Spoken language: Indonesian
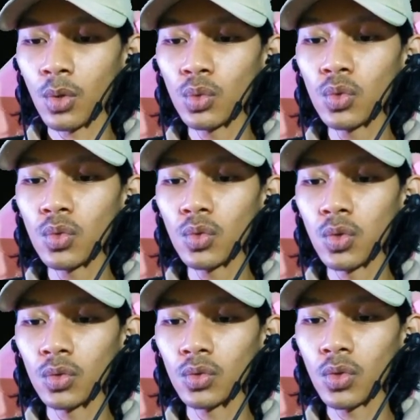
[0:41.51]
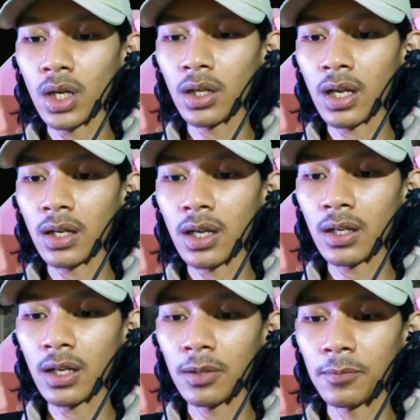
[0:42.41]
duh, duh, duh. tuh kan, kan,
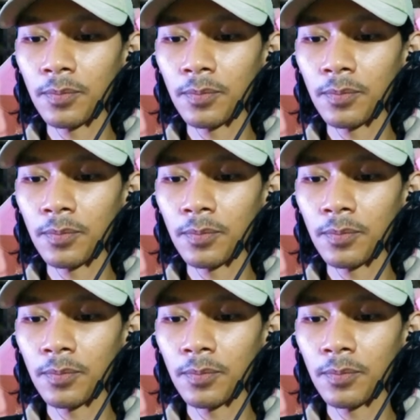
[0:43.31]
kan, kan.